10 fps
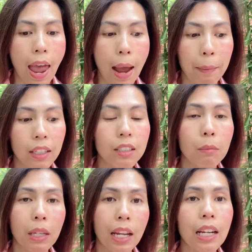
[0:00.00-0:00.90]
มันก็จะ
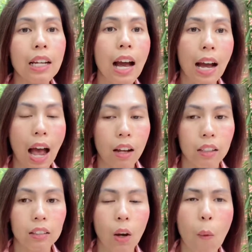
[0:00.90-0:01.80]
มีให้เลือกอะ
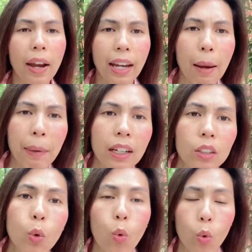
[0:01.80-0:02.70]
แต่ว่ายังไงมัน
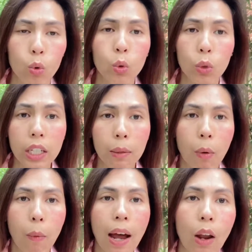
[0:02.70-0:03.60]
ก็ถูกอยู่ดี
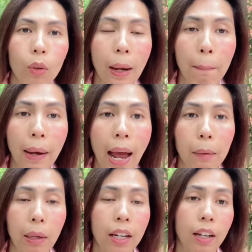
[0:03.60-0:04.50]
เพราะว่าเราทำงาน
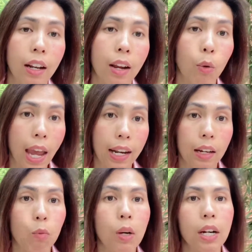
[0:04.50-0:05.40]
เป็น Healthcare
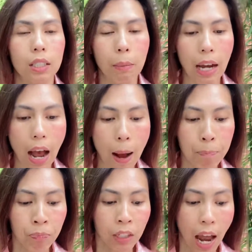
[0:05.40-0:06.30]
Network ใช่ไหมคะ
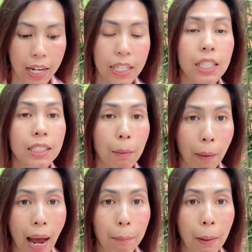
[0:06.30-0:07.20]
อันนี้คือ
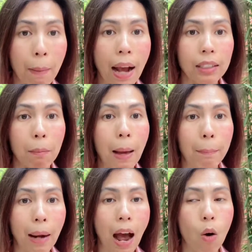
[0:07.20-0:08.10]
สำคัญมากๆสำหรั
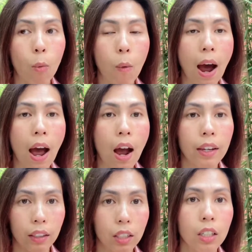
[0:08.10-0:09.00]
บเราเพราะว่า
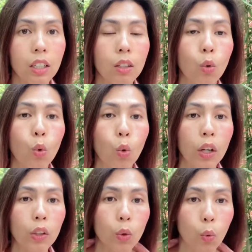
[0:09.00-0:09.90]
อย่างที่รู้
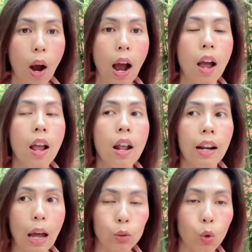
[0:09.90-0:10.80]
กันอยู่ว่า
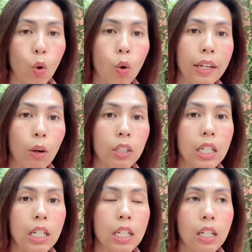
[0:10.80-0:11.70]
เราโตคนเดียว
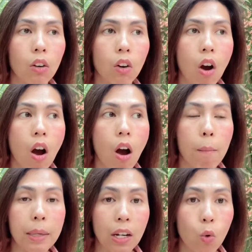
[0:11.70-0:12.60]
ที่นี่แล้วก็
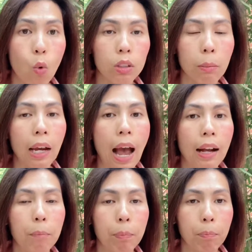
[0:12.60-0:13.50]
มีลูกใช่ไหมคะ
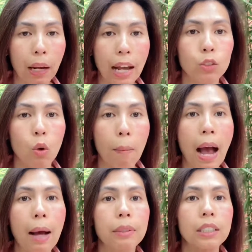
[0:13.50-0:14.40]
ประกันสุข
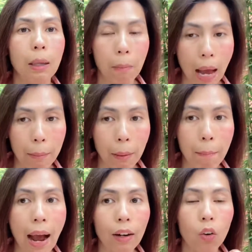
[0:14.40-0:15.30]
ภาพคือสำคัญ
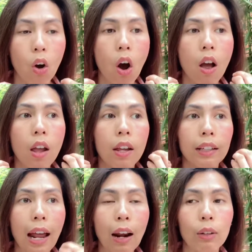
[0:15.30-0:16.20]
มากๆแล้วก็
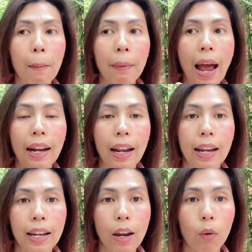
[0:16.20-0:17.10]
ถ้าเราทำงานใน
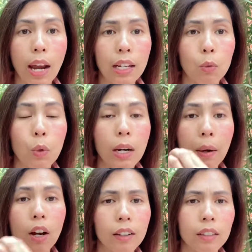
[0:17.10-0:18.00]
Healthcare Network
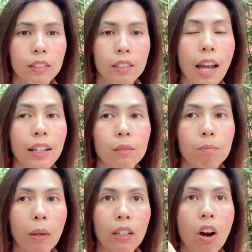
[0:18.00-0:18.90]
ก็ได้
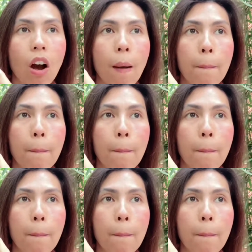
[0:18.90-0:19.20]
มันก็